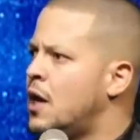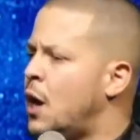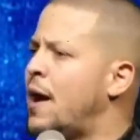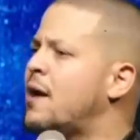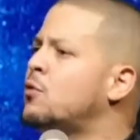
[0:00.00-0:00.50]

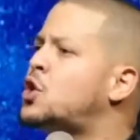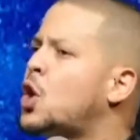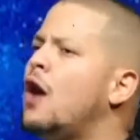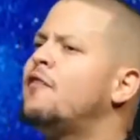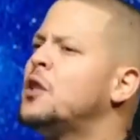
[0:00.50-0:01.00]
Eu era um
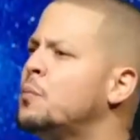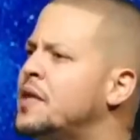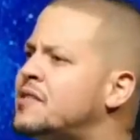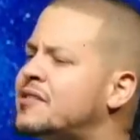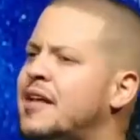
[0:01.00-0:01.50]
jovem no
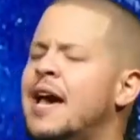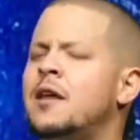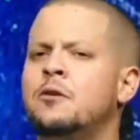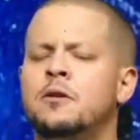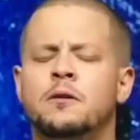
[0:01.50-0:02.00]

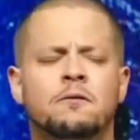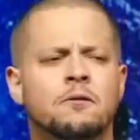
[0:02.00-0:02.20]
ministério,